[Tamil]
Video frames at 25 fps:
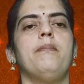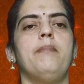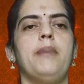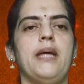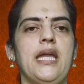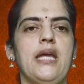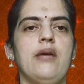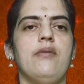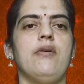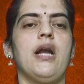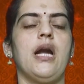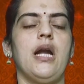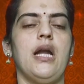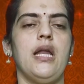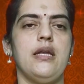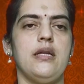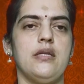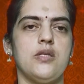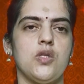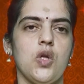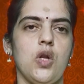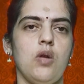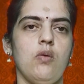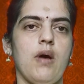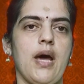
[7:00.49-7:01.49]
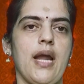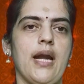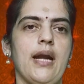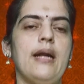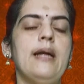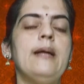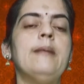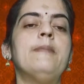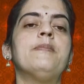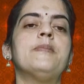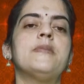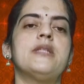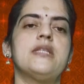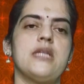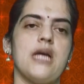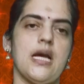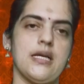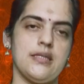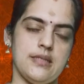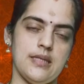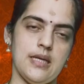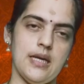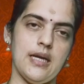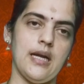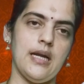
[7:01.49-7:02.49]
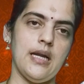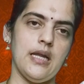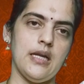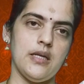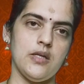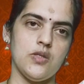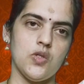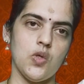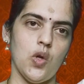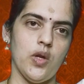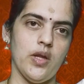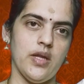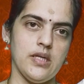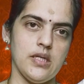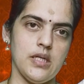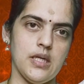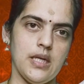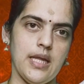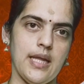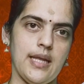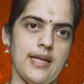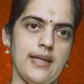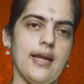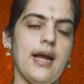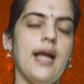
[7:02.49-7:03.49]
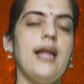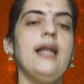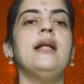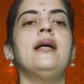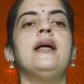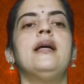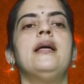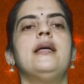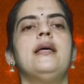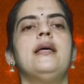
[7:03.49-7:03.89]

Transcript: பெரியவர்கள் என்ன சொல்வார்கள் சாஸ்திரங்கள் என்ன சொல்கின்றது என்றால்